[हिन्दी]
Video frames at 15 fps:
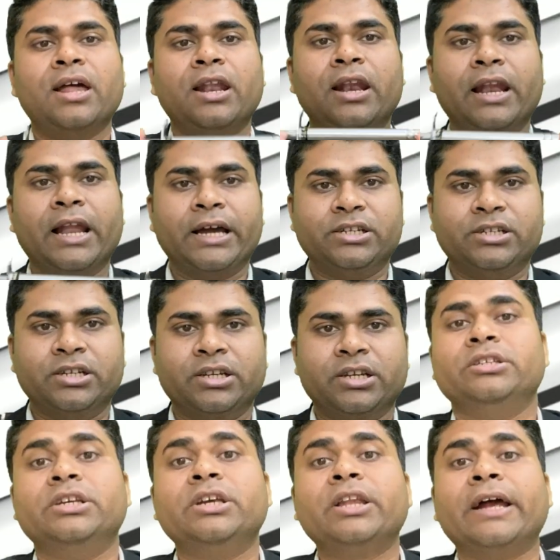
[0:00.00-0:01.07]
लाइटर
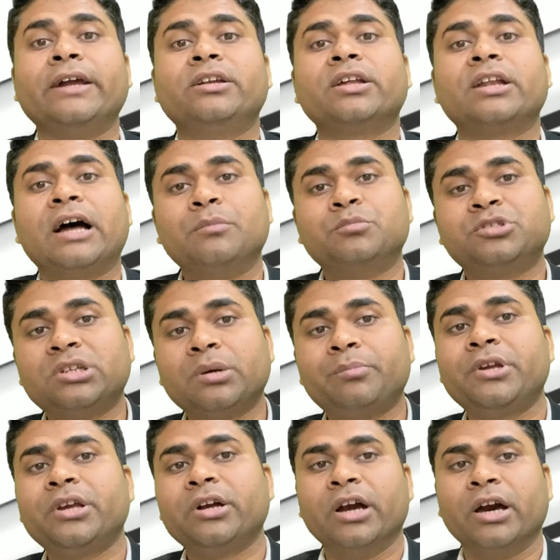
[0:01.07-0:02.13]
ये लाइटर आप
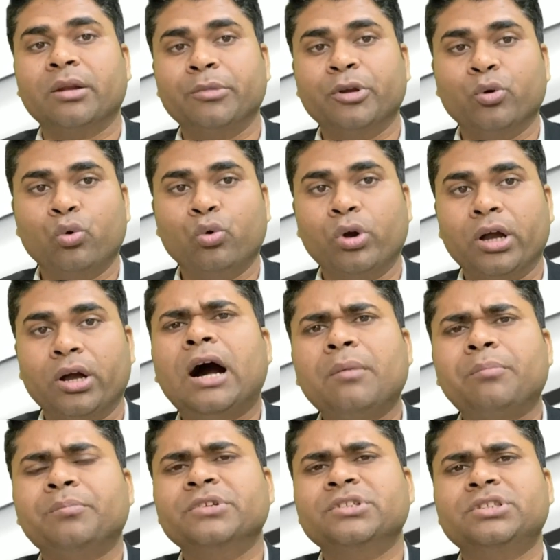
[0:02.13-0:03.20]
सबके घर में होगा
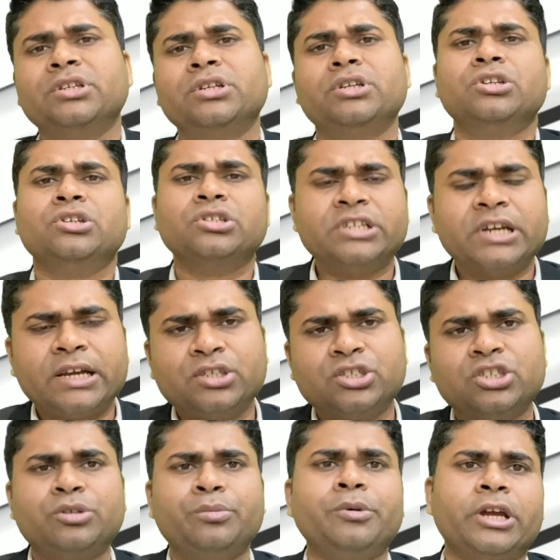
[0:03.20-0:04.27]
आप में से चाहे
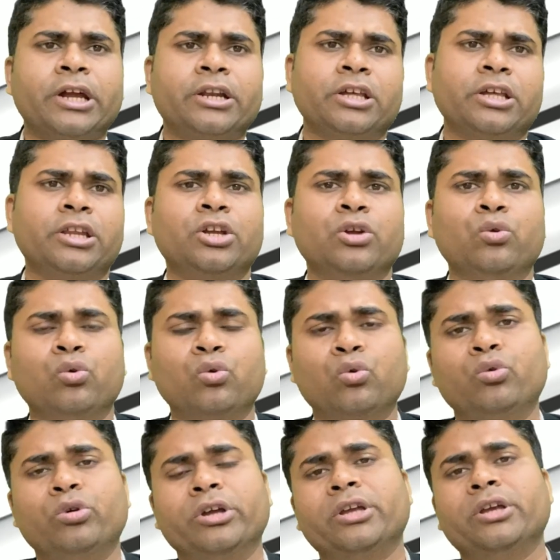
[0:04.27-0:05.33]
जिस भी कैटेगरी के
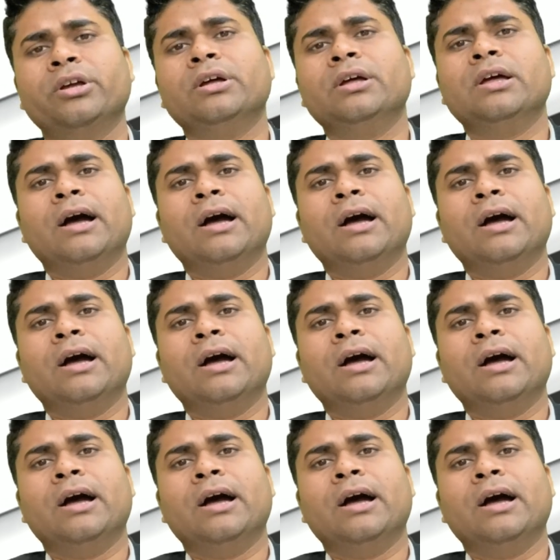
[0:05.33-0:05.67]
लोग होंगे